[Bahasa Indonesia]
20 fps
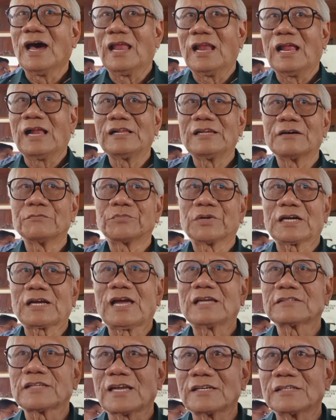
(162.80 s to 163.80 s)
Hal-hal yang
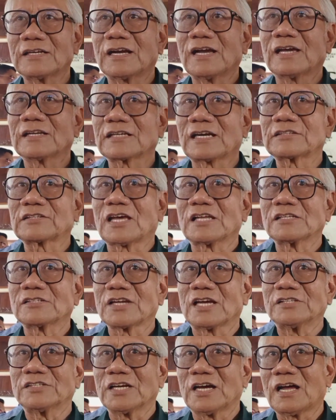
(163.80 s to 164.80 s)
berkaitan dengan kata
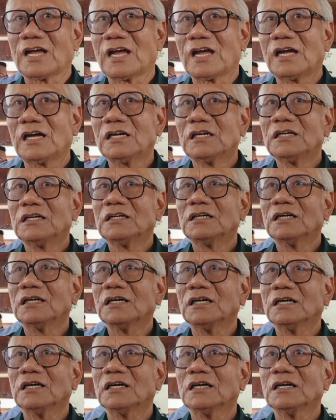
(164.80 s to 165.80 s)
saja
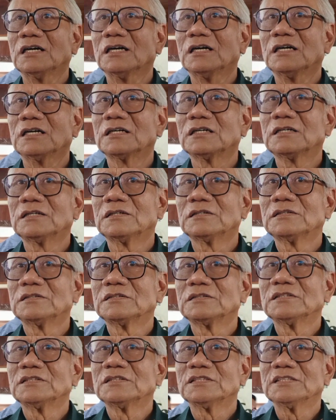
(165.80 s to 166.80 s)
e,
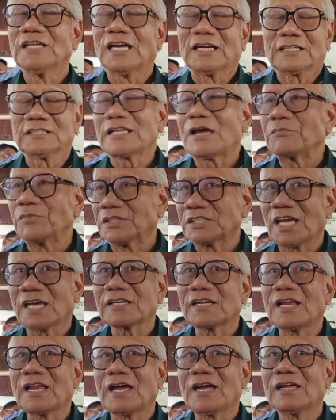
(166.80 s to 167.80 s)
kita
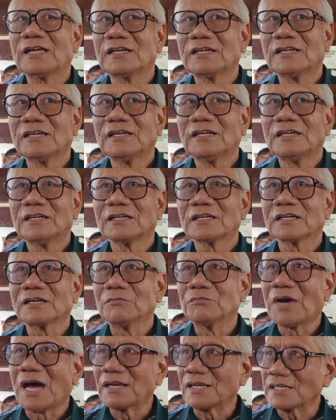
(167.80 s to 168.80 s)
bicaralah
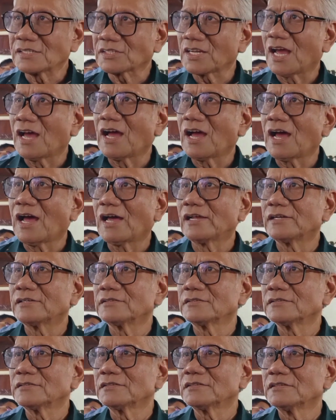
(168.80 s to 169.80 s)
kemalasan,
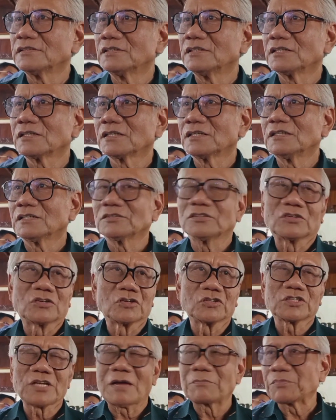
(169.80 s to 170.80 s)

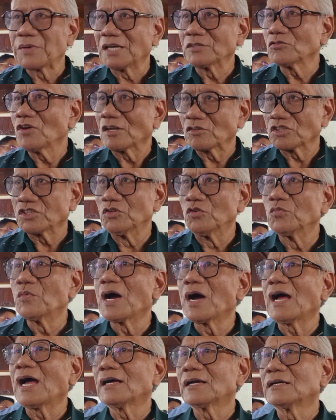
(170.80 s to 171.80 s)
terus apa itu harus
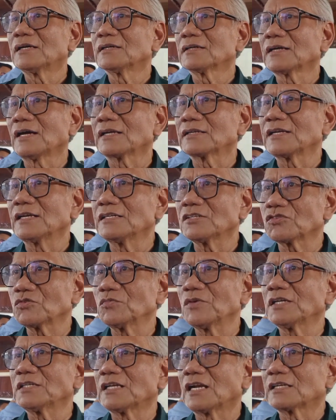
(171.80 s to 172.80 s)
diubah. Karena
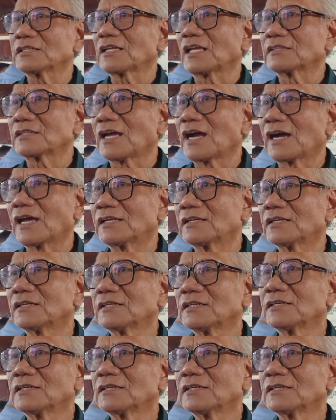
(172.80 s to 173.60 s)
semua adalah tantangan.